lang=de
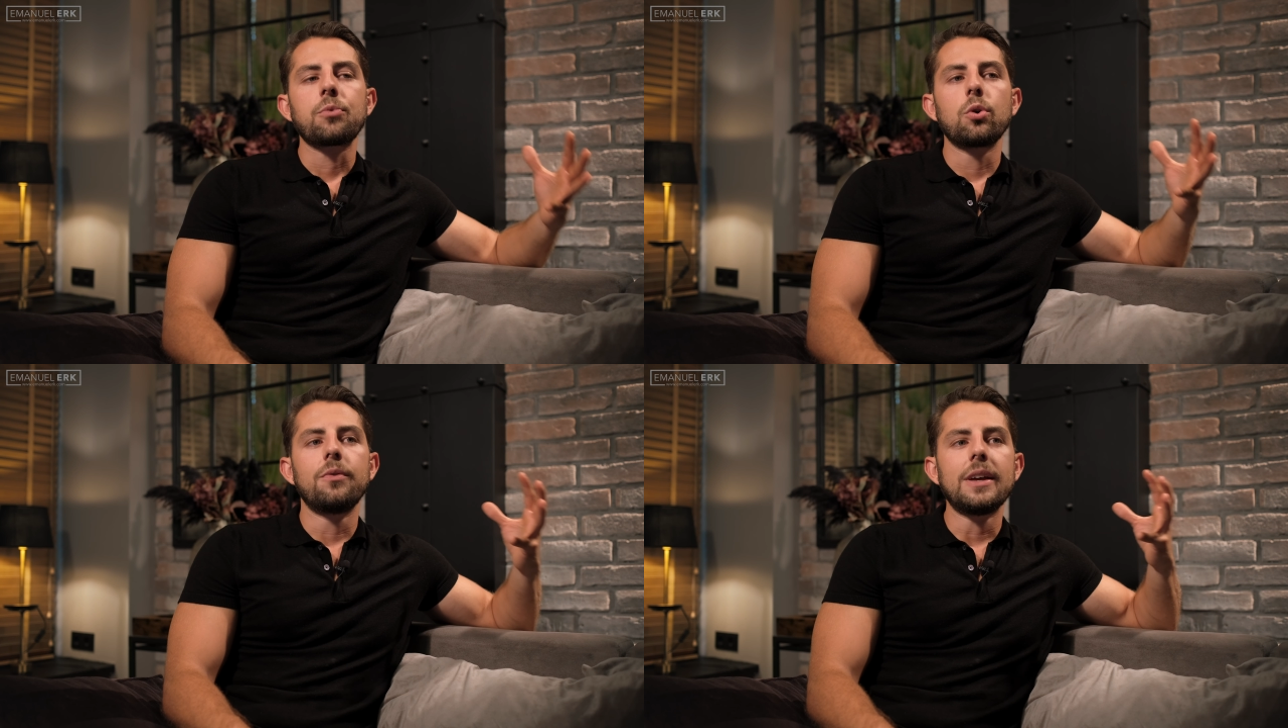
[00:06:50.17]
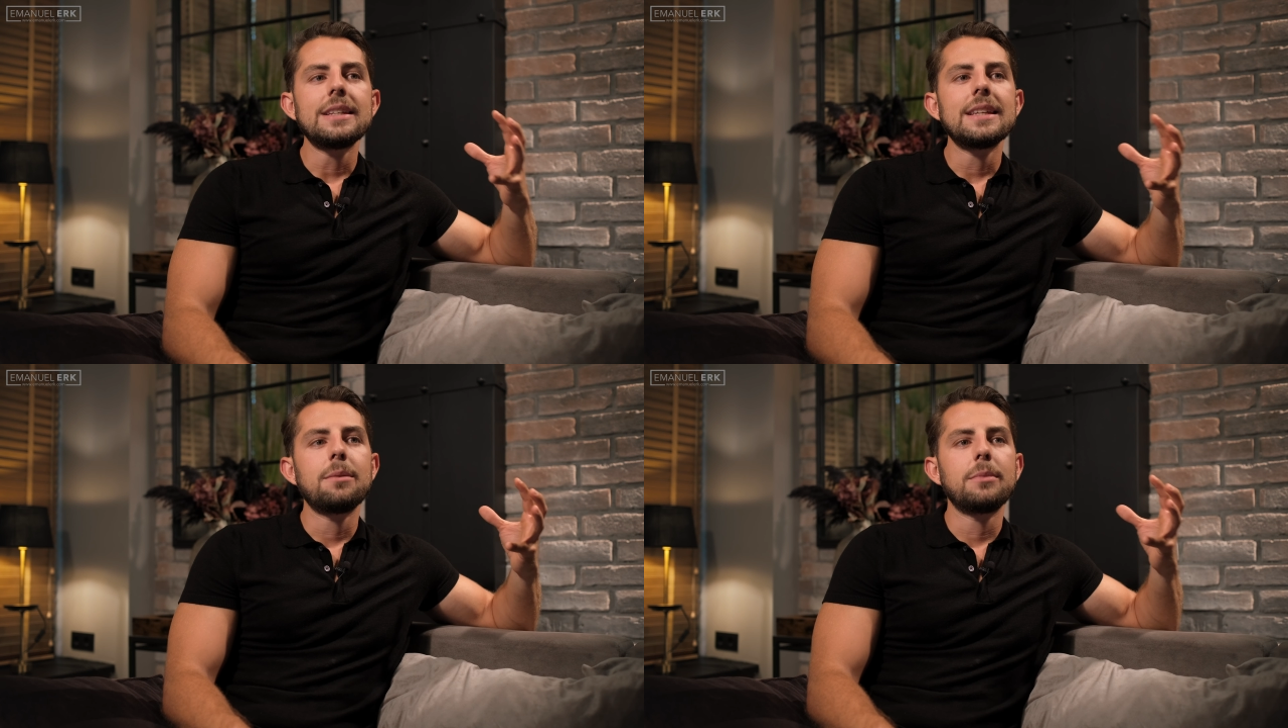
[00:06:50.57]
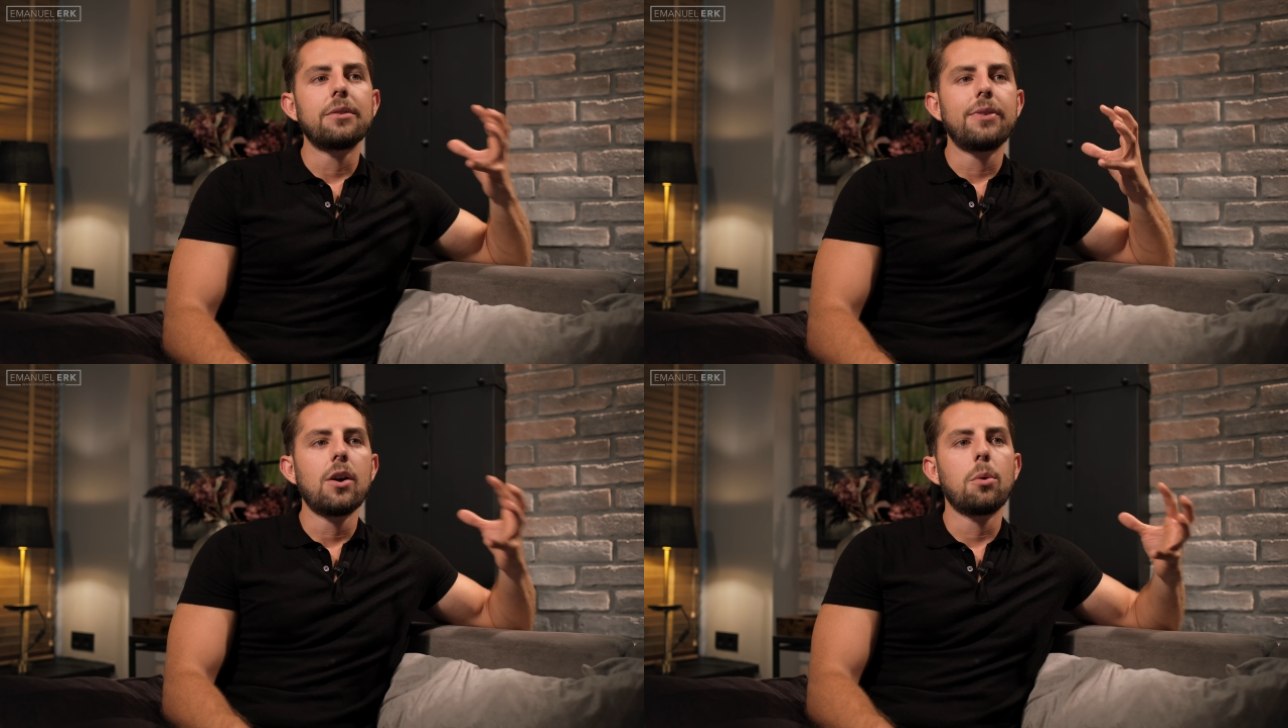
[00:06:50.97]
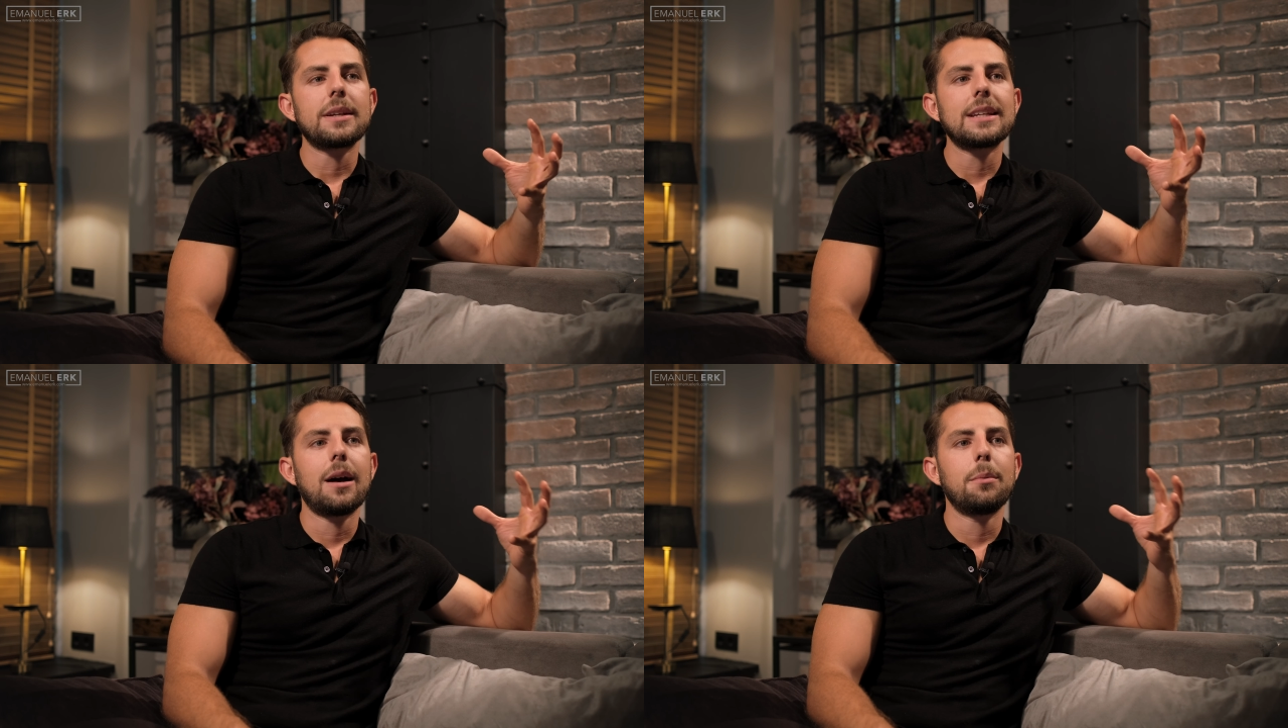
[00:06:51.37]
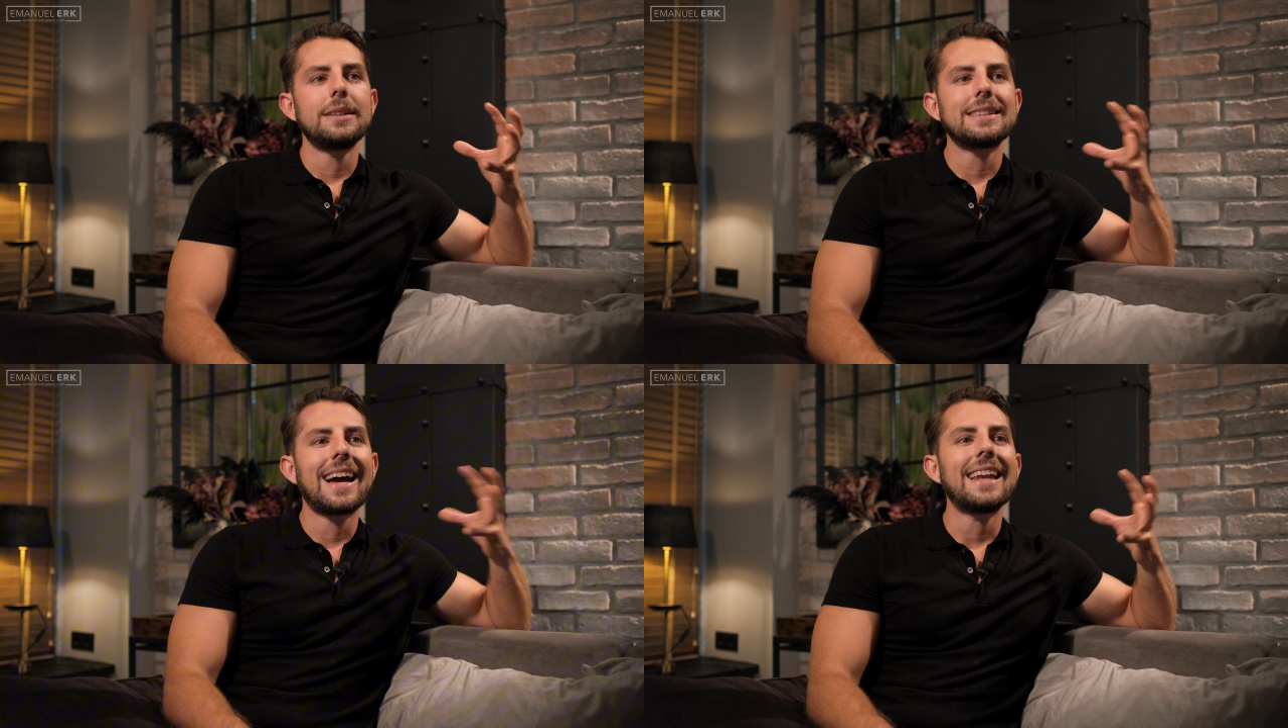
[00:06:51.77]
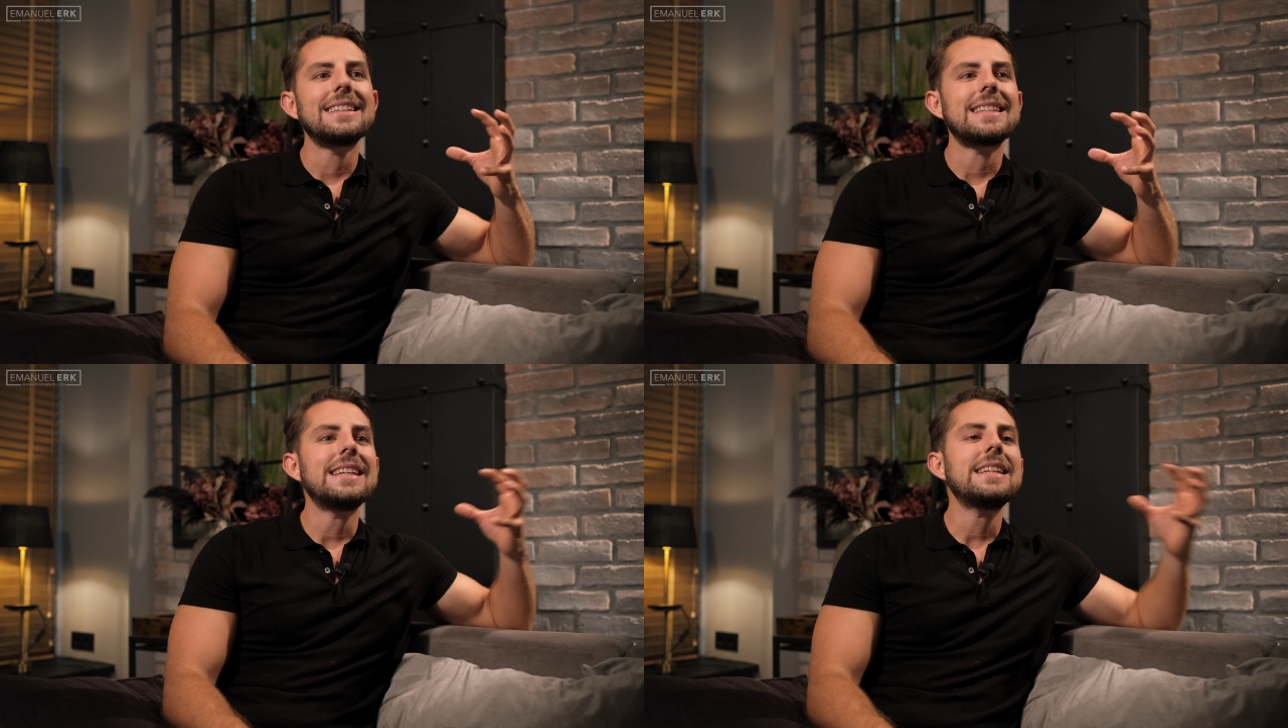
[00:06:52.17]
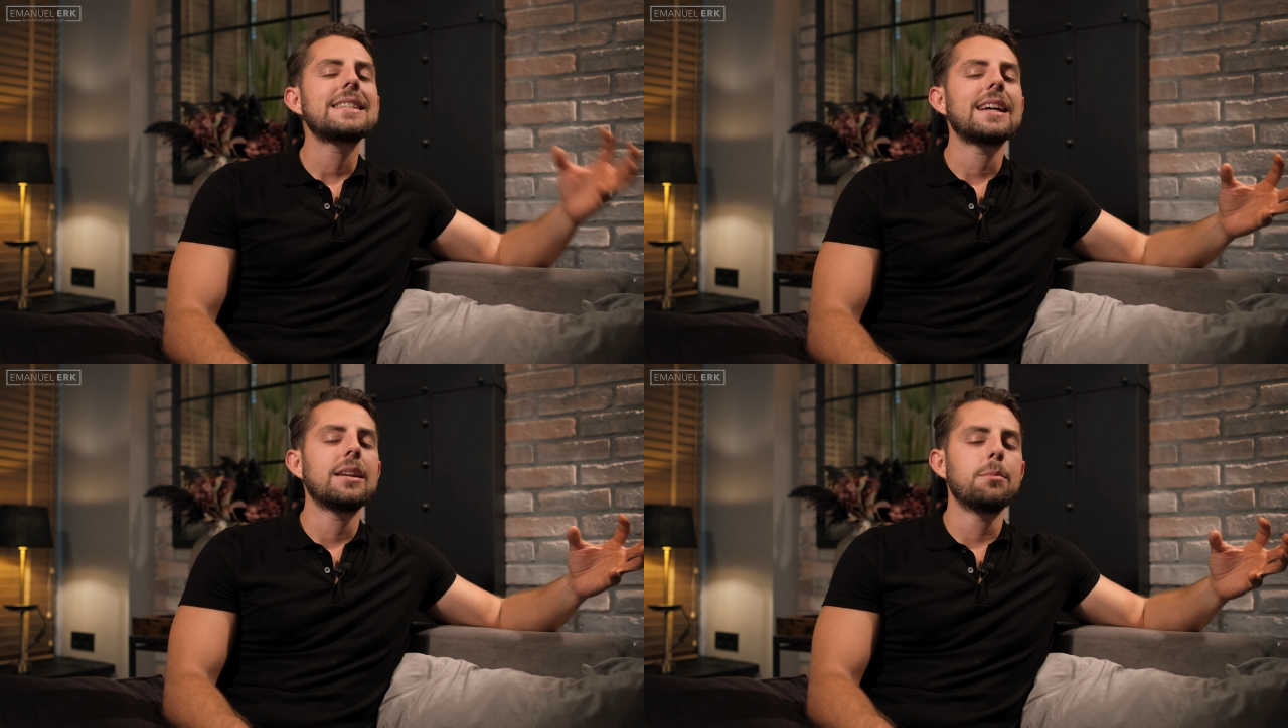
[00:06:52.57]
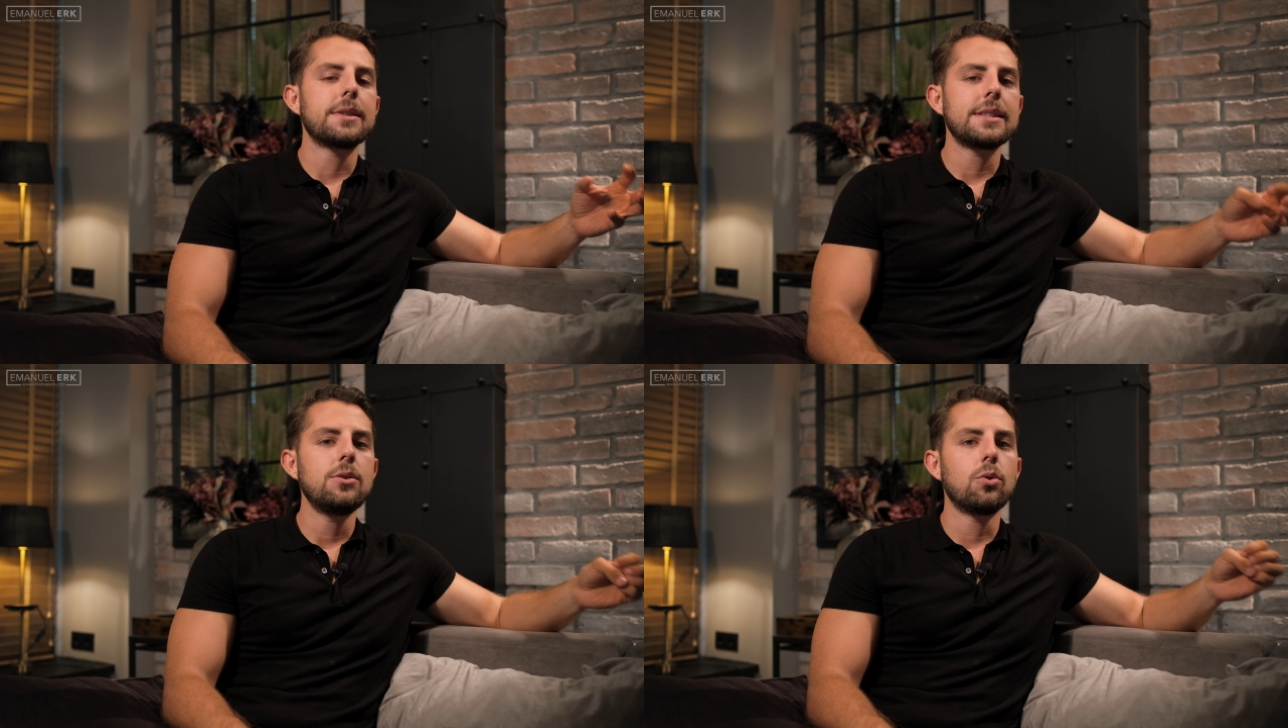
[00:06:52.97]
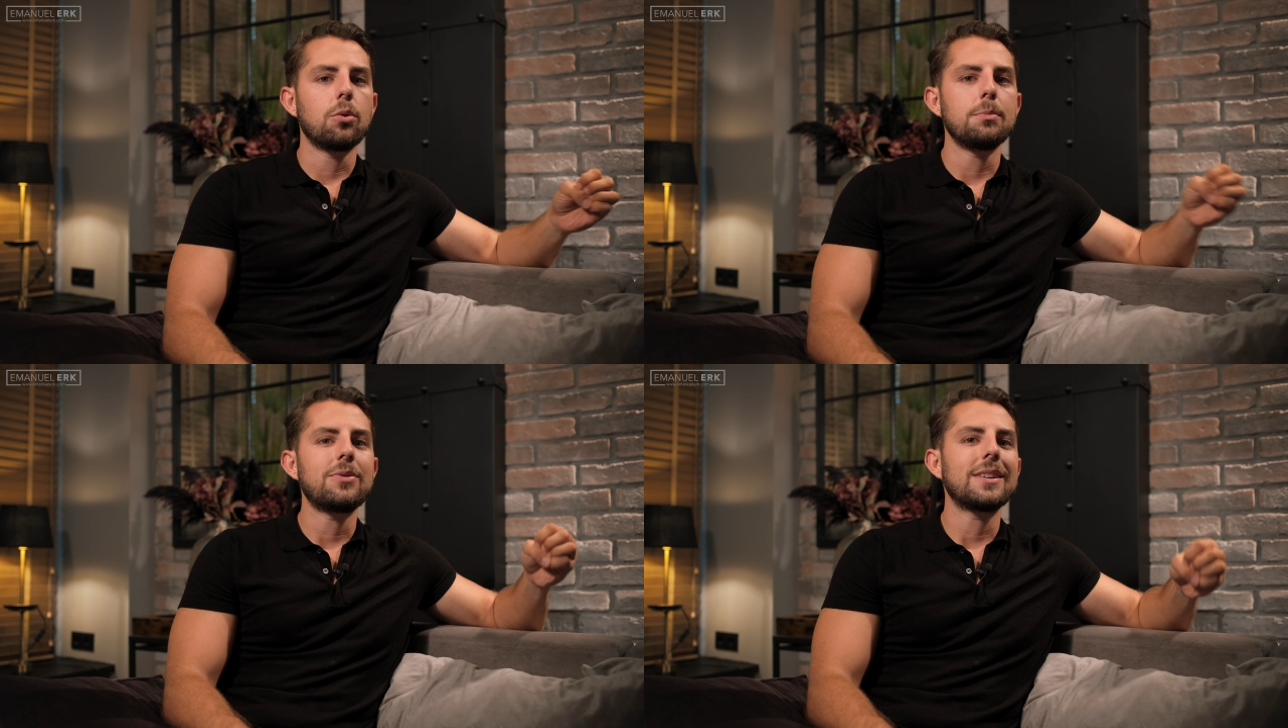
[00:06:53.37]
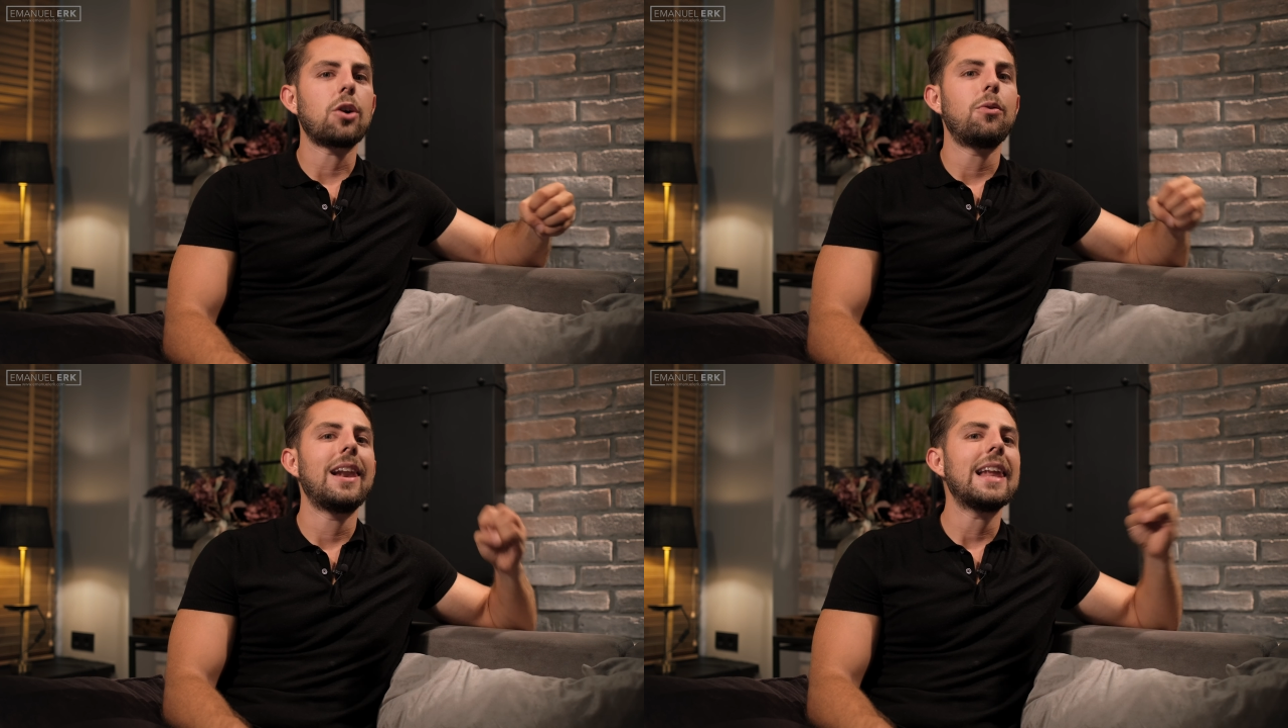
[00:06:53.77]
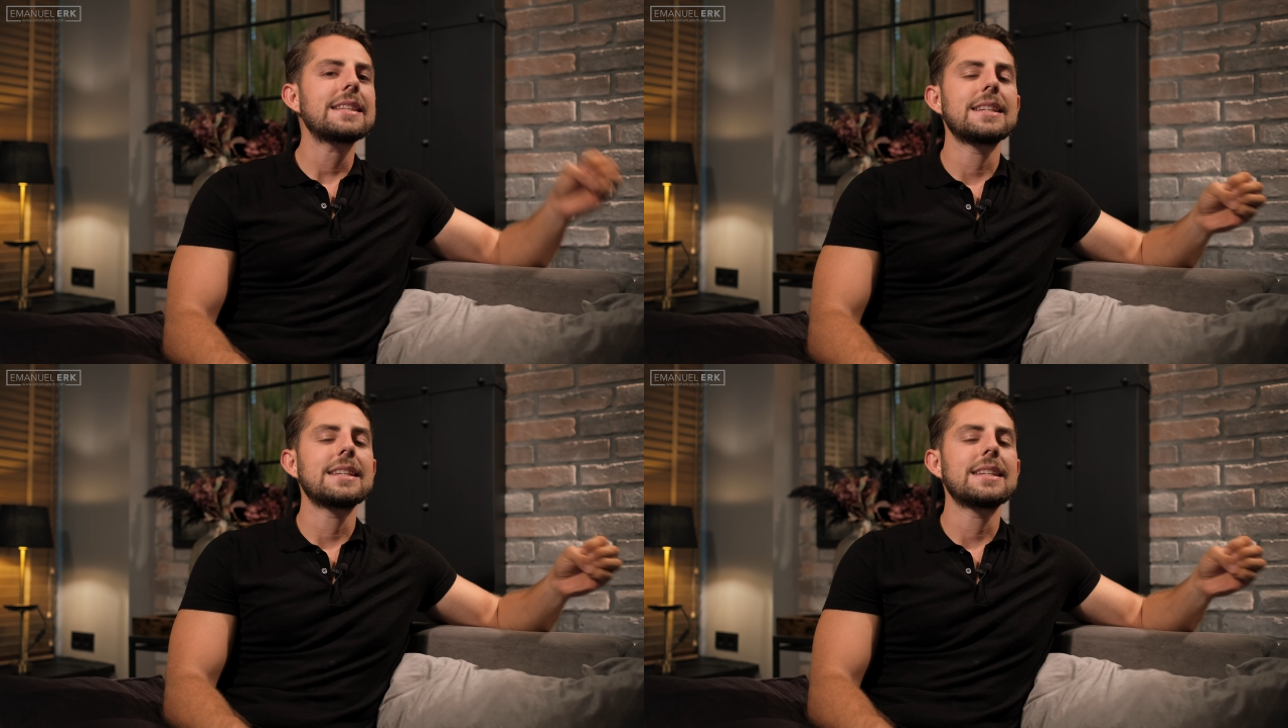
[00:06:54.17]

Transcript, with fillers: Und wenn ich eben die Erfahrung gemacht habe, ich kann nicht ich sein in Beziehungen und mich darauf verlassen,